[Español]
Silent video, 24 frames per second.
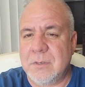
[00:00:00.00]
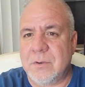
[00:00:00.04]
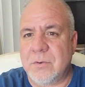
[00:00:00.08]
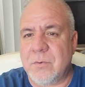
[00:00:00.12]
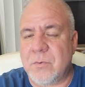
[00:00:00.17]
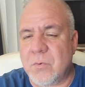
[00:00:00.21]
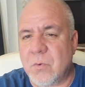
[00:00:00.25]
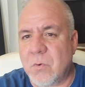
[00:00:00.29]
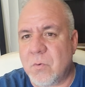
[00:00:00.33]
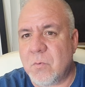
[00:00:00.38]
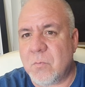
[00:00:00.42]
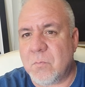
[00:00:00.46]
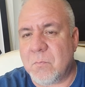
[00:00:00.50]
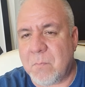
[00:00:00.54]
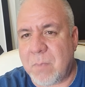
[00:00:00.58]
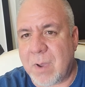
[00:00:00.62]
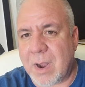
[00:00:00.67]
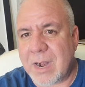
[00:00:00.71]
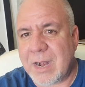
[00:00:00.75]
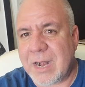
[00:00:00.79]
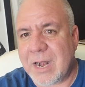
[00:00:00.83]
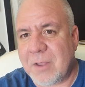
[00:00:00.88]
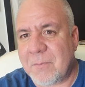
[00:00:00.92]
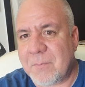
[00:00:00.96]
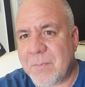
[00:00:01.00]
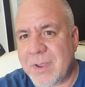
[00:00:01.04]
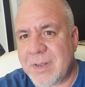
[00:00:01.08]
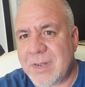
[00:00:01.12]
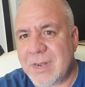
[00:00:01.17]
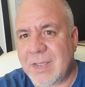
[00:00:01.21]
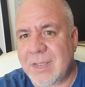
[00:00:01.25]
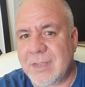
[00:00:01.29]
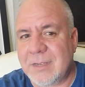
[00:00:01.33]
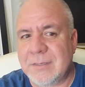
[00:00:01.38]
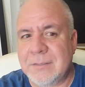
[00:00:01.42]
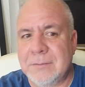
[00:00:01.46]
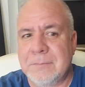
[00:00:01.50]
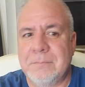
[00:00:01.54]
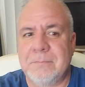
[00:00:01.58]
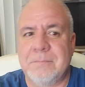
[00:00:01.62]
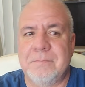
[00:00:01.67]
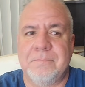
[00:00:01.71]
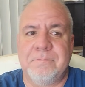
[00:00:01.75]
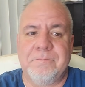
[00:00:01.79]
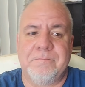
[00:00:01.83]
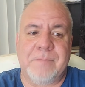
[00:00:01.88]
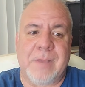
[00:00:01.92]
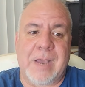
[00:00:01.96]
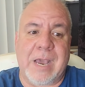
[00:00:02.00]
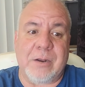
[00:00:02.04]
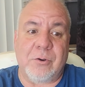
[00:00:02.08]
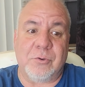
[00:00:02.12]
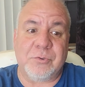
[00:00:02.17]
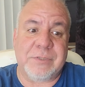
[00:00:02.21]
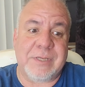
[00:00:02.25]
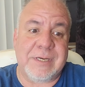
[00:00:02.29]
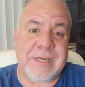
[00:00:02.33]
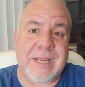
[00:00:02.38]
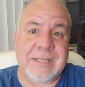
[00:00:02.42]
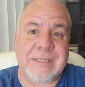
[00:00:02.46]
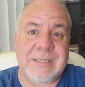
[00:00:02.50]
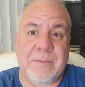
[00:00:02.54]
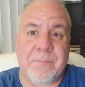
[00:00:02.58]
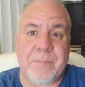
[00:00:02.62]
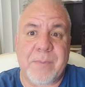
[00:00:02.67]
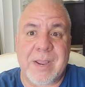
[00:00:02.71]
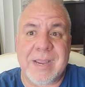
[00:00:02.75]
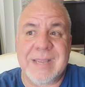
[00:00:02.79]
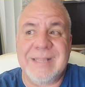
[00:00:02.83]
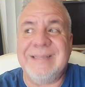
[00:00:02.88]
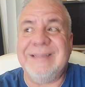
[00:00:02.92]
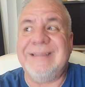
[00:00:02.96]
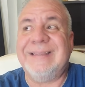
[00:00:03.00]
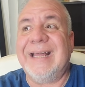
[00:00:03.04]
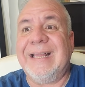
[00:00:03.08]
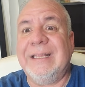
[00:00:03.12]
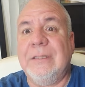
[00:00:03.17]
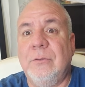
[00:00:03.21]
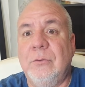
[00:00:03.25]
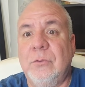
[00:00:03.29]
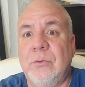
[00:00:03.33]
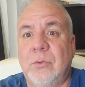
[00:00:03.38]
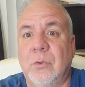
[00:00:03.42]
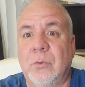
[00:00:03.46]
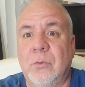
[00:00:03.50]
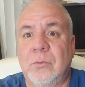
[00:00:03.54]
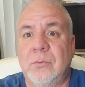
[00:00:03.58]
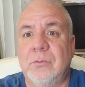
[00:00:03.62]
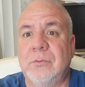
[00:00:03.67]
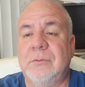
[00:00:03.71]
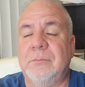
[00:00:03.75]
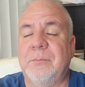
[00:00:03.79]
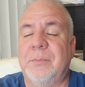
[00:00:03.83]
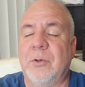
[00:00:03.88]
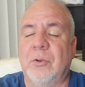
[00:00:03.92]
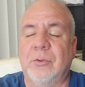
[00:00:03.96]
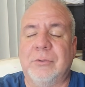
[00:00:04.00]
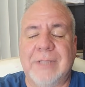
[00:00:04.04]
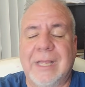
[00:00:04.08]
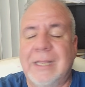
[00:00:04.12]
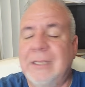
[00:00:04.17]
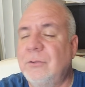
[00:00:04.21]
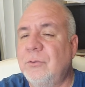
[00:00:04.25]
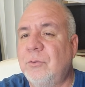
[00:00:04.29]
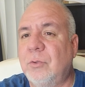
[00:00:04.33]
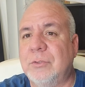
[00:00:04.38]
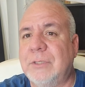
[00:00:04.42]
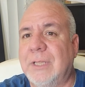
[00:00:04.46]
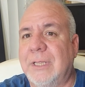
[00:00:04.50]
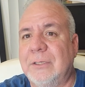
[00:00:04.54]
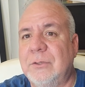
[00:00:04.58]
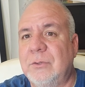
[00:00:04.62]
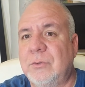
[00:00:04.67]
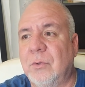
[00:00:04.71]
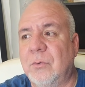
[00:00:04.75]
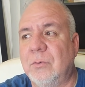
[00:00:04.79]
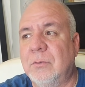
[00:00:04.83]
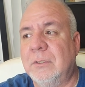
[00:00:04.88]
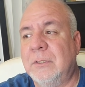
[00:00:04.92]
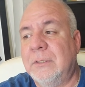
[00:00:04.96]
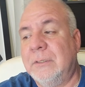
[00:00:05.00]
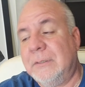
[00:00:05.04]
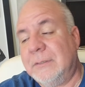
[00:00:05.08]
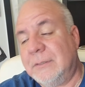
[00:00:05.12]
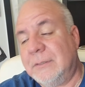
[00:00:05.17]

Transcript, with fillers: No vale la pena, a no ser que te paguen tanto, pero tanto, tanto,